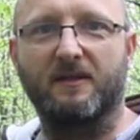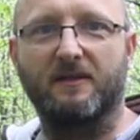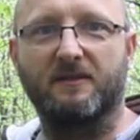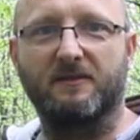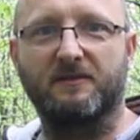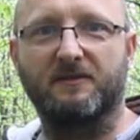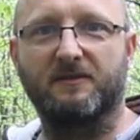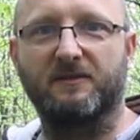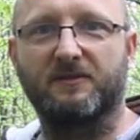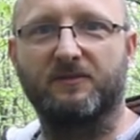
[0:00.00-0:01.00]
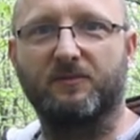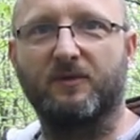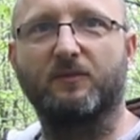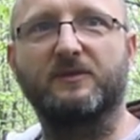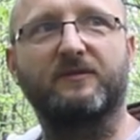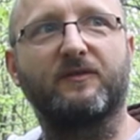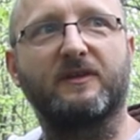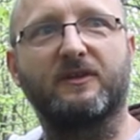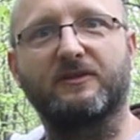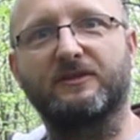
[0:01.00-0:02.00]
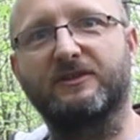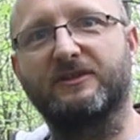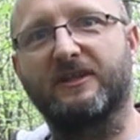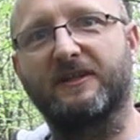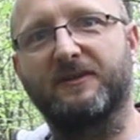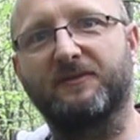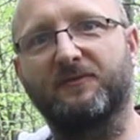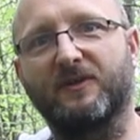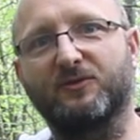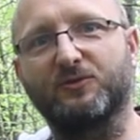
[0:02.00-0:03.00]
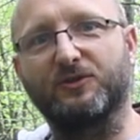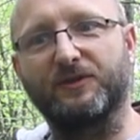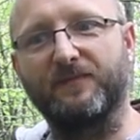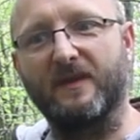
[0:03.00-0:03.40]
E, żeby obserwować to, co się dzieje w naturze.